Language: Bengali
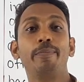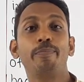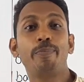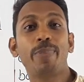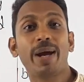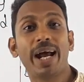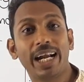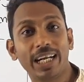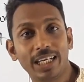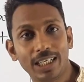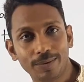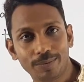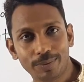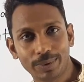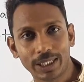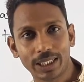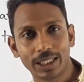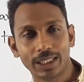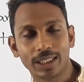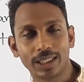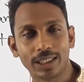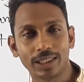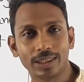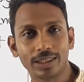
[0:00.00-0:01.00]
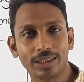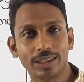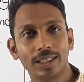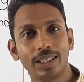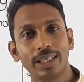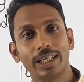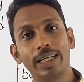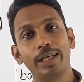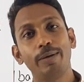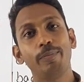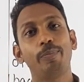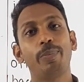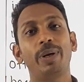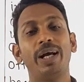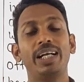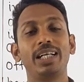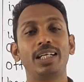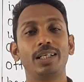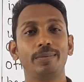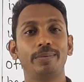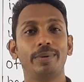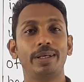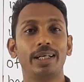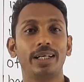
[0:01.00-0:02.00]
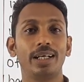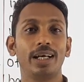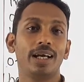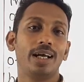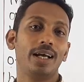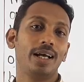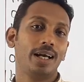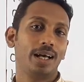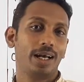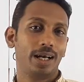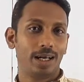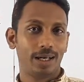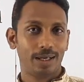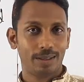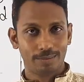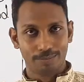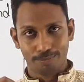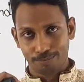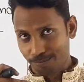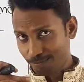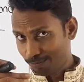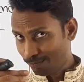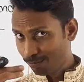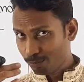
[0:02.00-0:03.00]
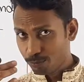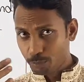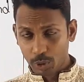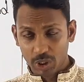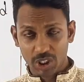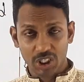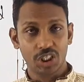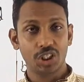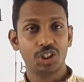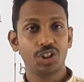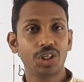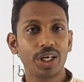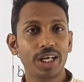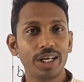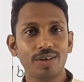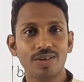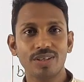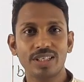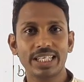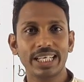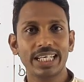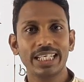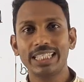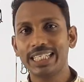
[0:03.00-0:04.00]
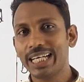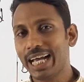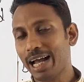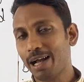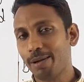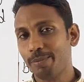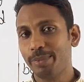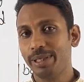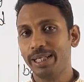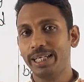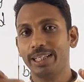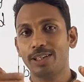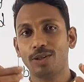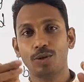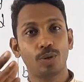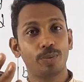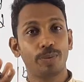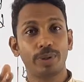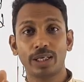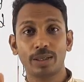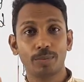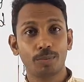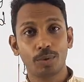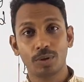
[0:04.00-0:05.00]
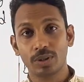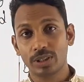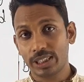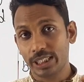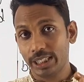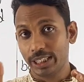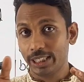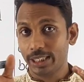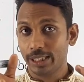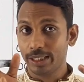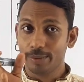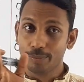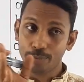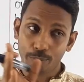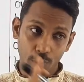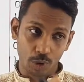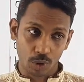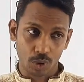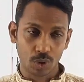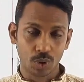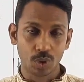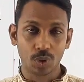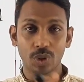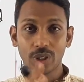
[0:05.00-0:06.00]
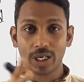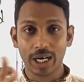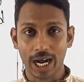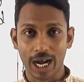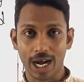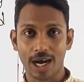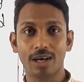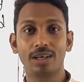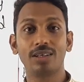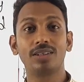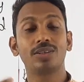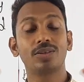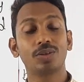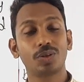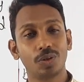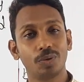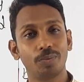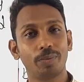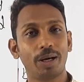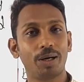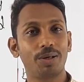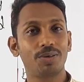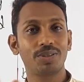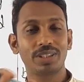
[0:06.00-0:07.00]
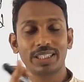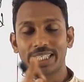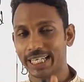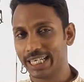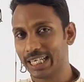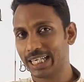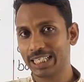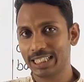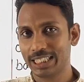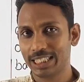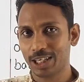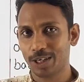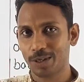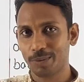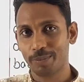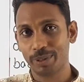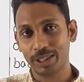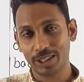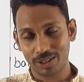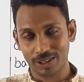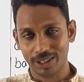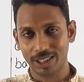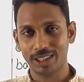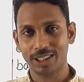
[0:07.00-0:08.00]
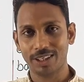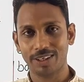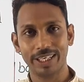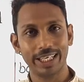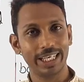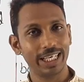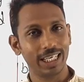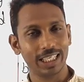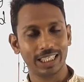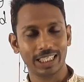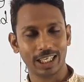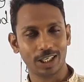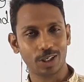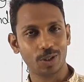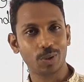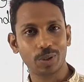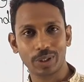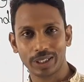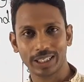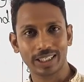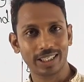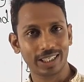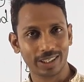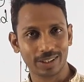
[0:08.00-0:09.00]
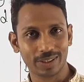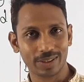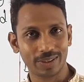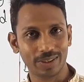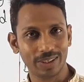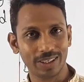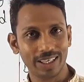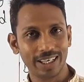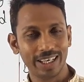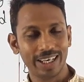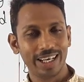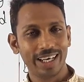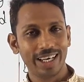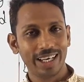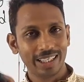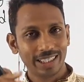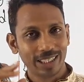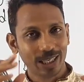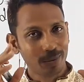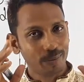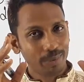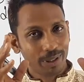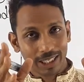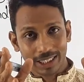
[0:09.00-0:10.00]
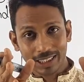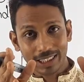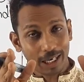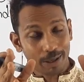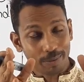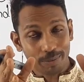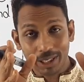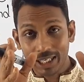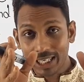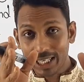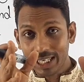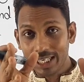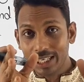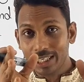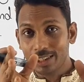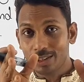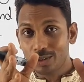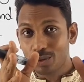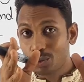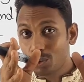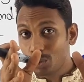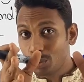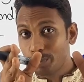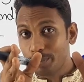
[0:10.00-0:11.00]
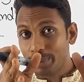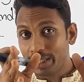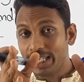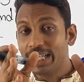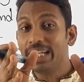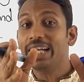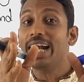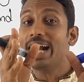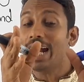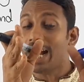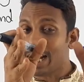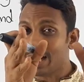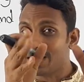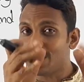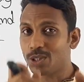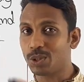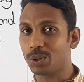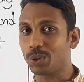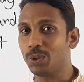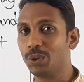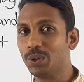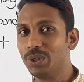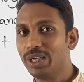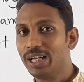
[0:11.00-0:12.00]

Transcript: ইম্প্যারেটিভ সেন্টেন্স ইম্প্যারেটিভের বৈশিষ্ট্যই হচ্ছে যে আমি তোমাকে বলছি বসো খাও ঘুমাও সেখানে যাও ভিতরে যাও এখানে থাকো ওখানে থাকো তার মানে সামনে তুমি আছো